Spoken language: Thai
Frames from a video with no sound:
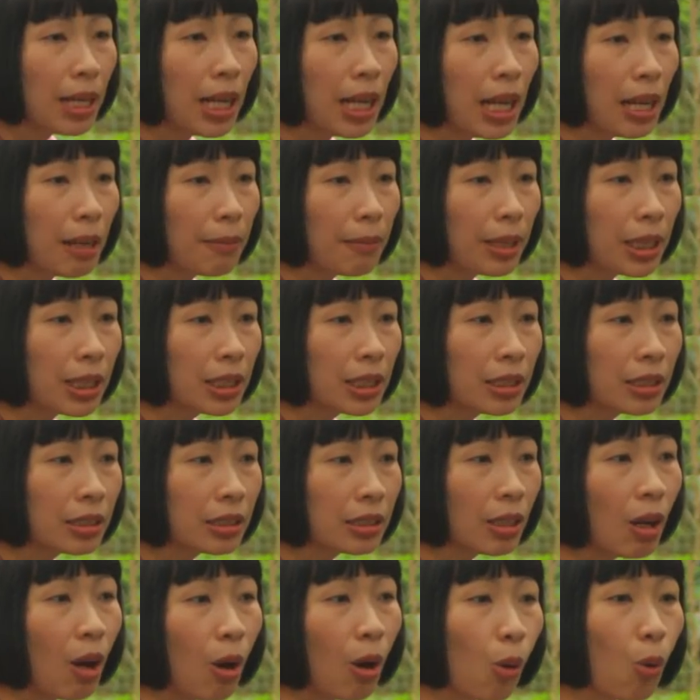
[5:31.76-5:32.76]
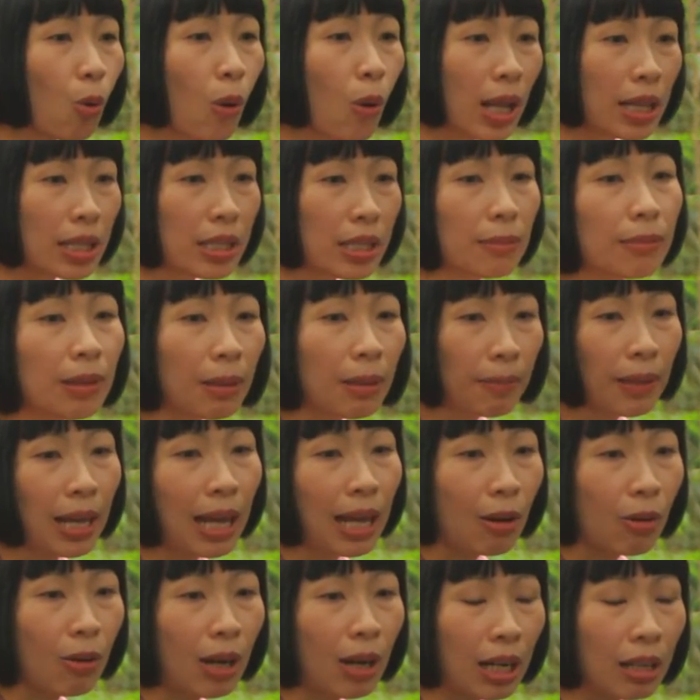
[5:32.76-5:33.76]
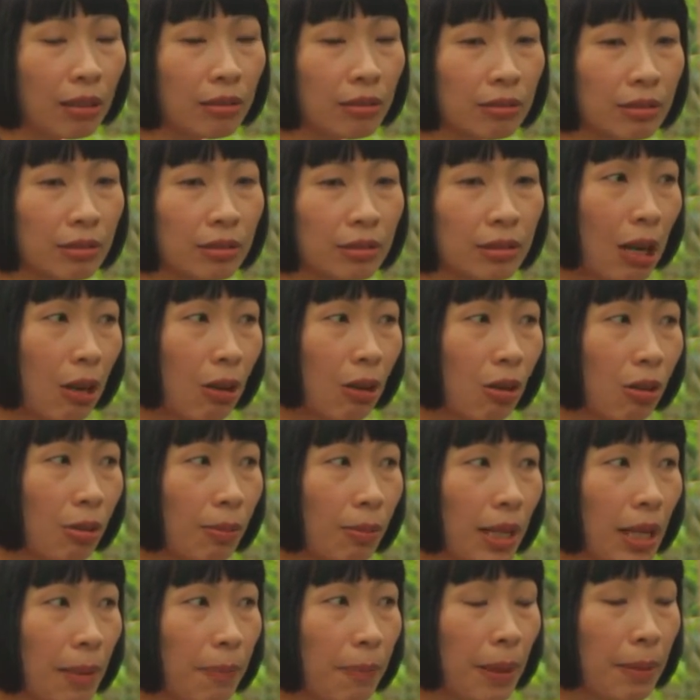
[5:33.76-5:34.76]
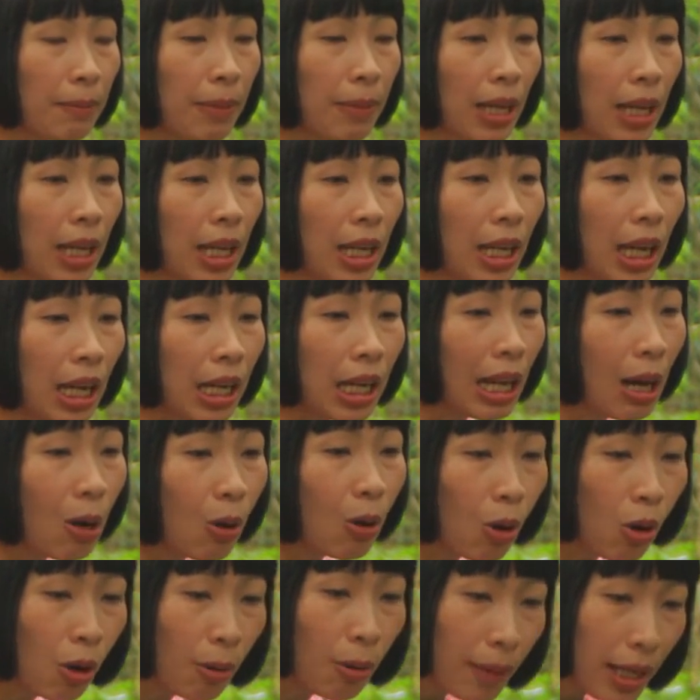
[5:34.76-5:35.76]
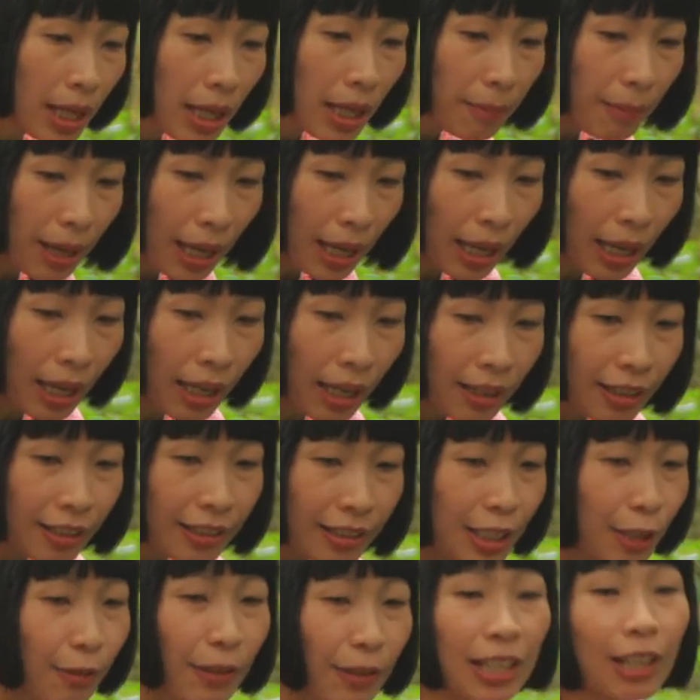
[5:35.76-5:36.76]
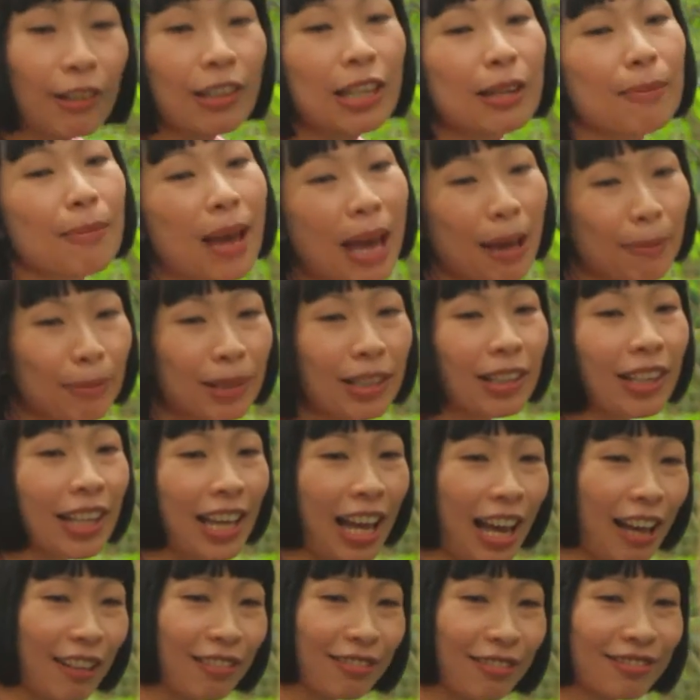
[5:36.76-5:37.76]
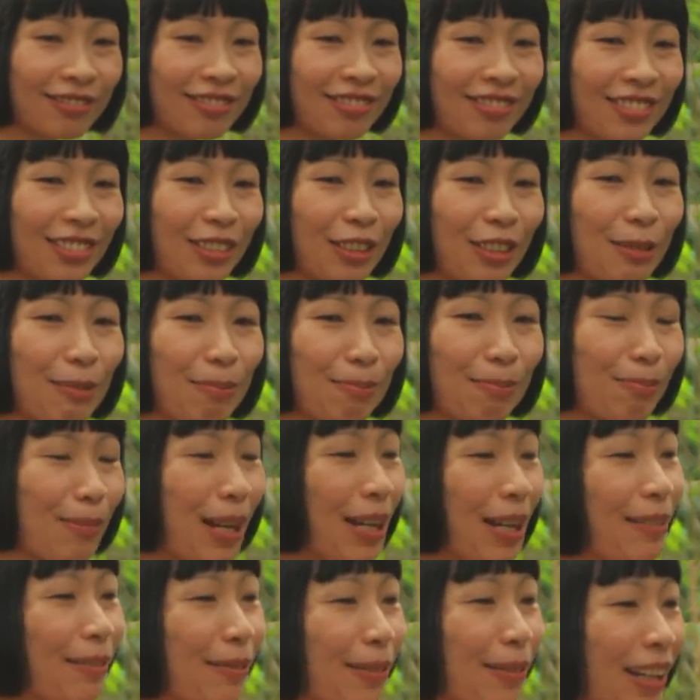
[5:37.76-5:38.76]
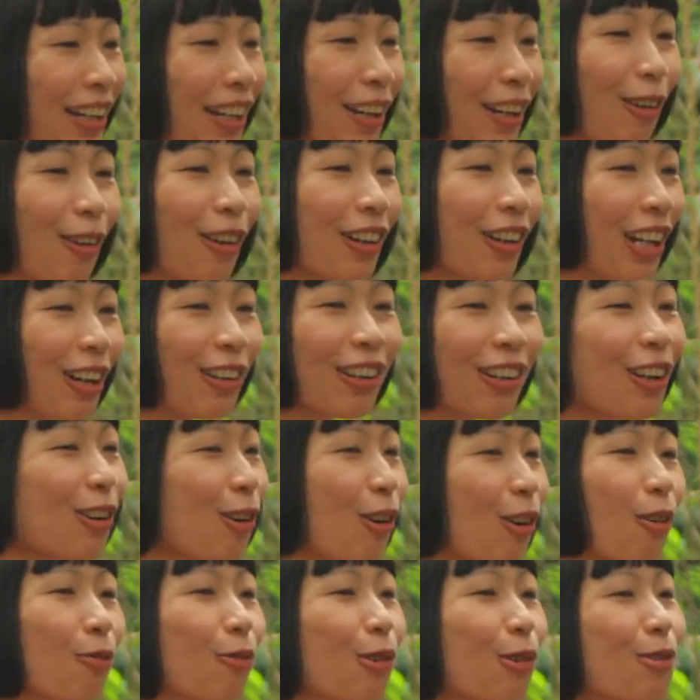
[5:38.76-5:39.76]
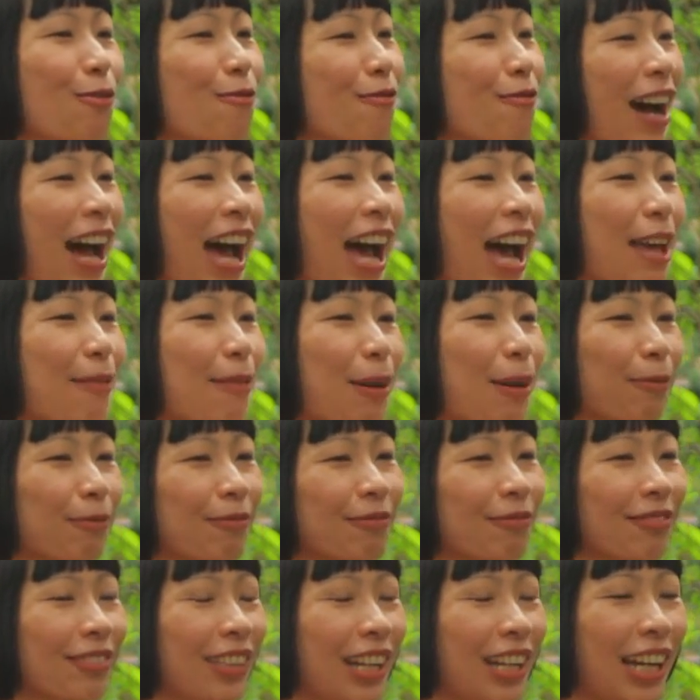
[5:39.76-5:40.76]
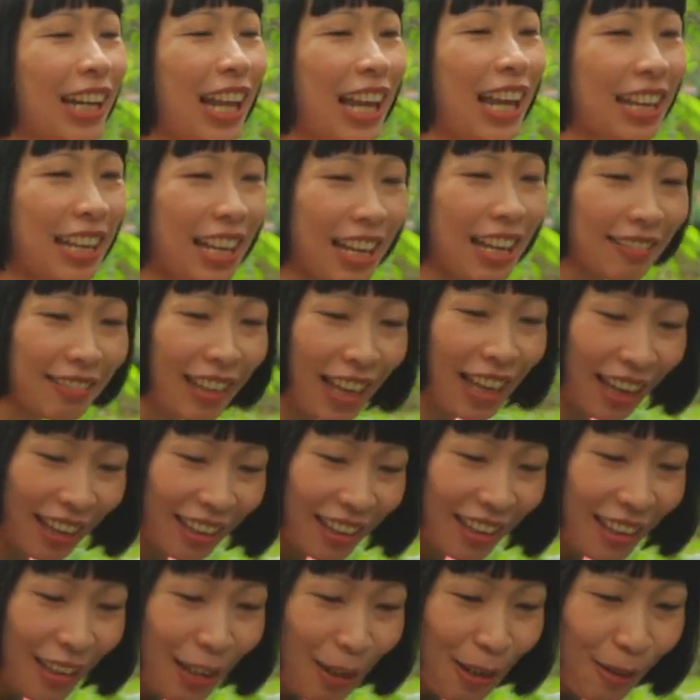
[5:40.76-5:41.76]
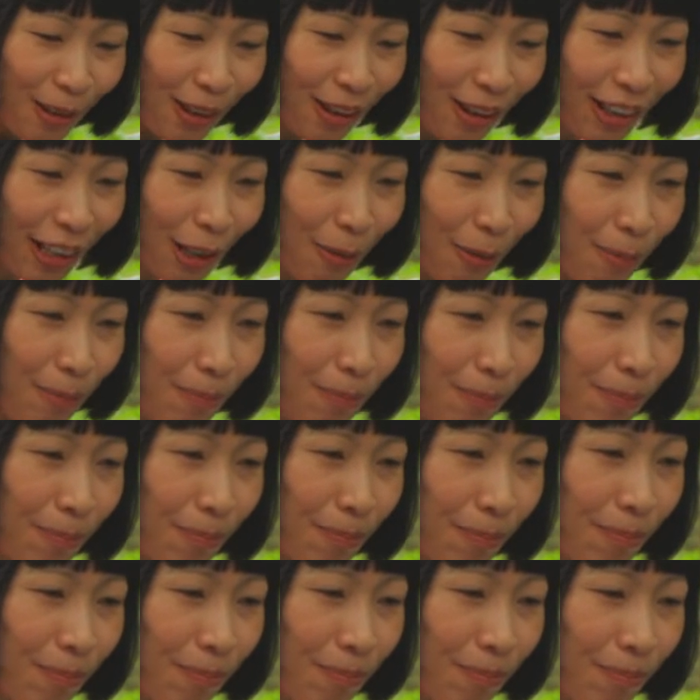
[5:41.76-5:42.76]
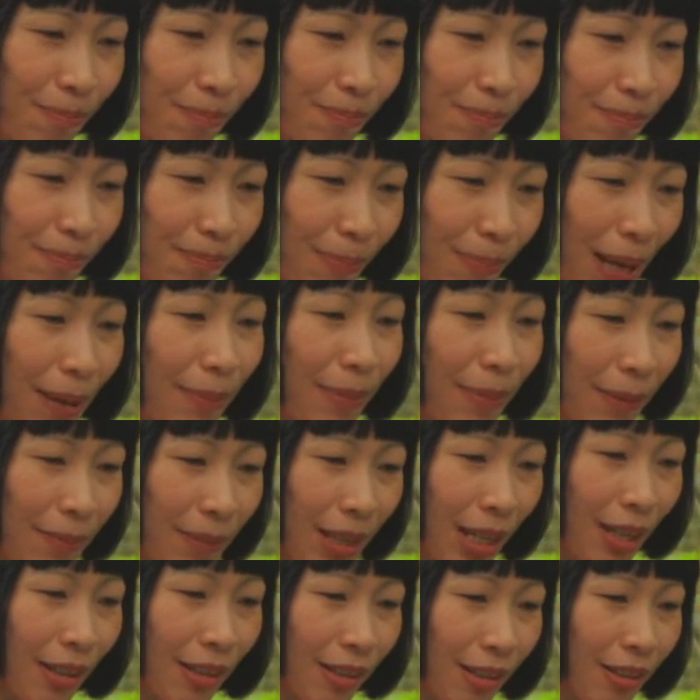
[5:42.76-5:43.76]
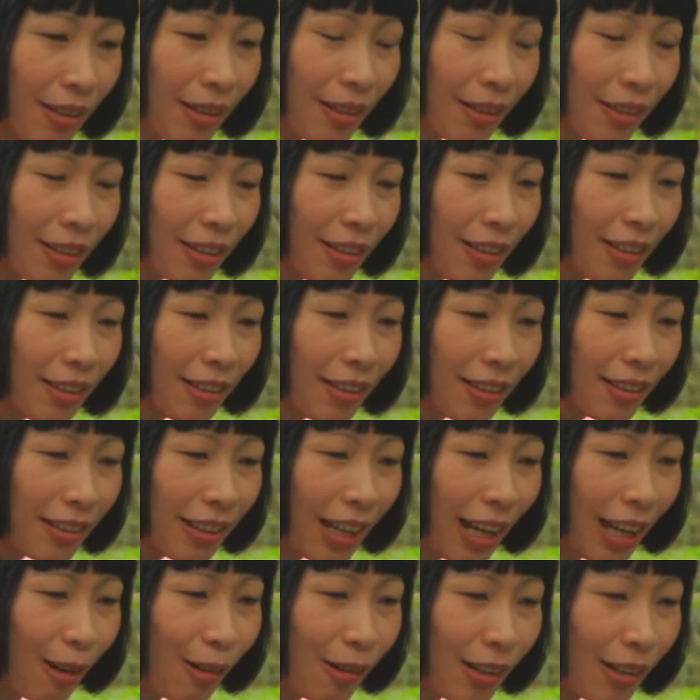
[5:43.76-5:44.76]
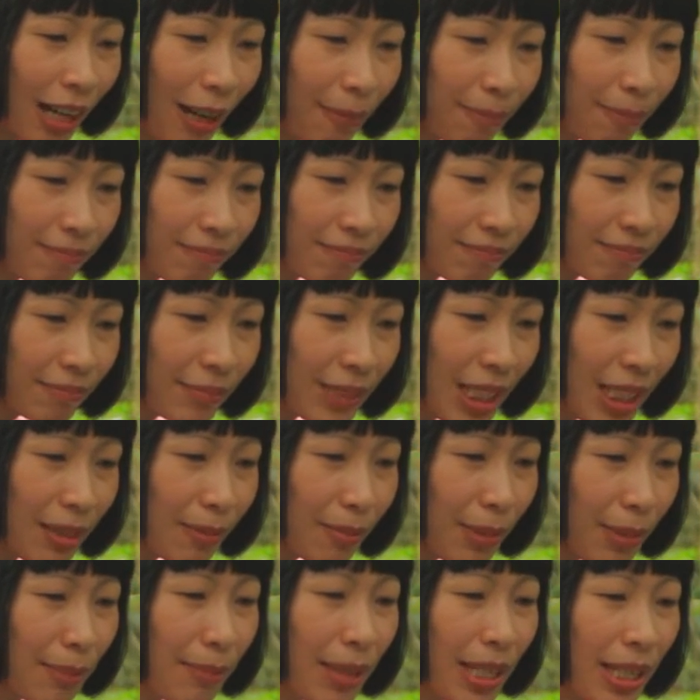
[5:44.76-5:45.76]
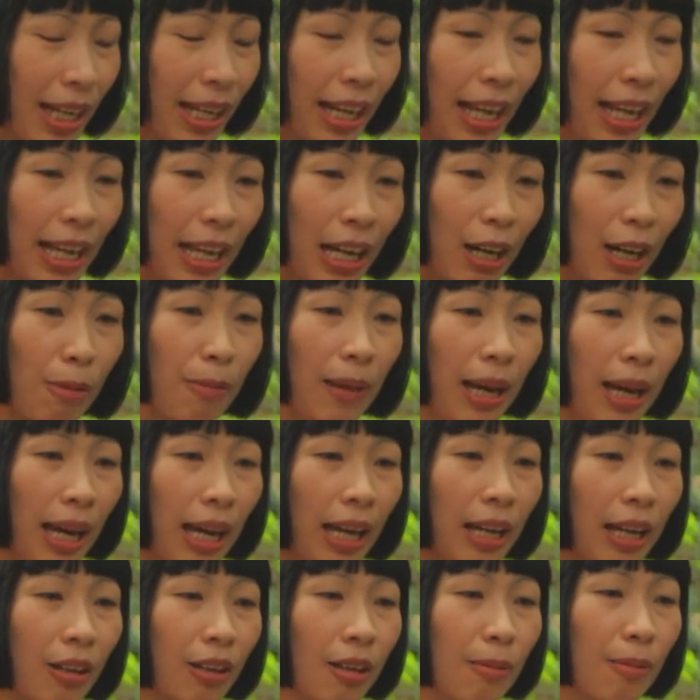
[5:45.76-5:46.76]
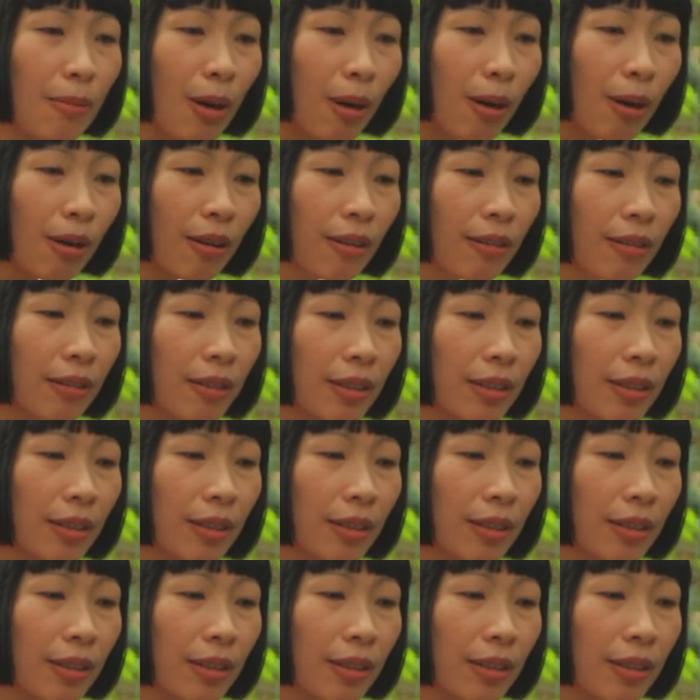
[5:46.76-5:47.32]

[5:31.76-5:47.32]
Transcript: มะเร็งมันคือของขวัญสำหรับเราอะ่ะเราไม่ได้เป็นมะเร็งอะ่ะเราคงไม่ได้มาชีวิตเราอีกแบบนึงเลยอะ่ะคงเราก็คงวุ่นวายแบบอะไรเงี้ยแต่พอเราเป็นแบบเนี้ยเออ เรากับมันมีอะไรเข้ามาแล้วก็มอง